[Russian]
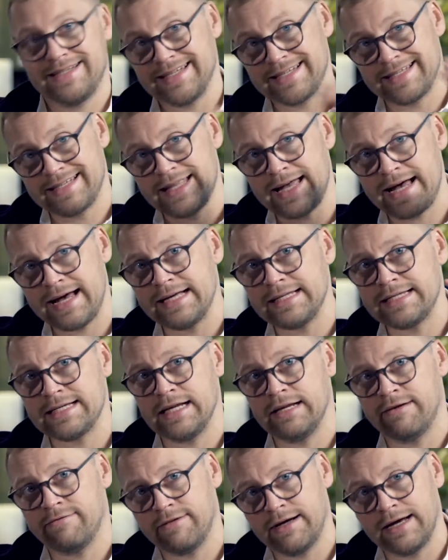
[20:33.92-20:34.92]

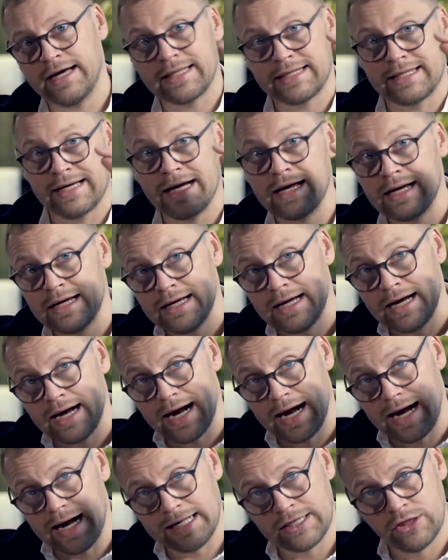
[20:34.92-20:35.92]
Знаете ли вы это
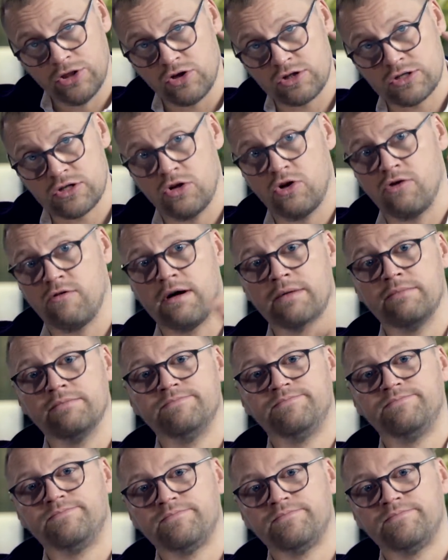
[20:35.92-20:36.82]
одно слово?